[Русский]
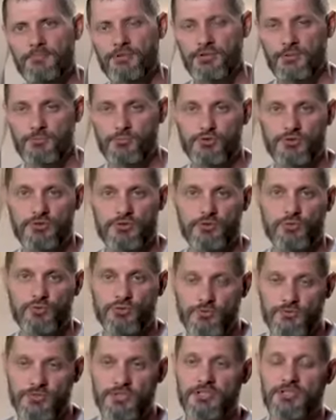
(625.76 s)
Потому что, ну,
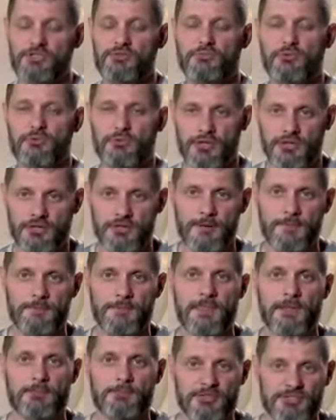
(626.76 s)
не всегда же бывает
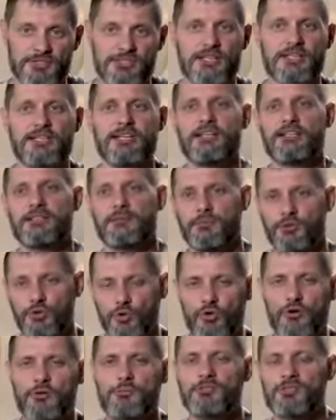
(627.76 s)
постоянно
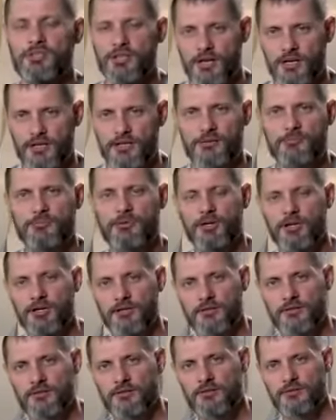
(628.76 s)
много материальных благ.
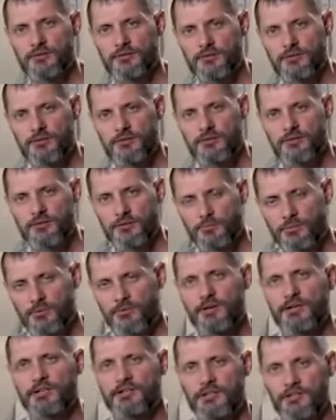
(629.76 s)

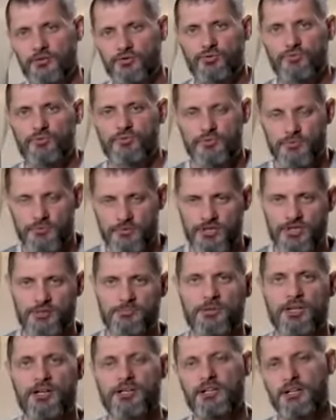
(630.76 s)
Бывает так, что
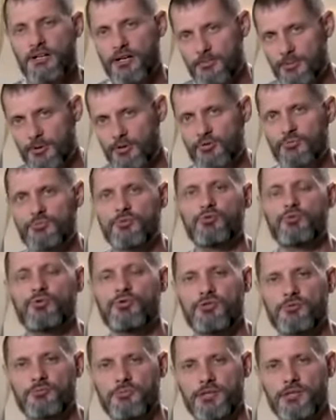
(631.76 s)
сейчас блага, а потом не
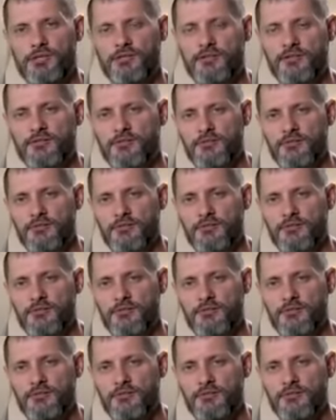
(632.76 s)
очень блага.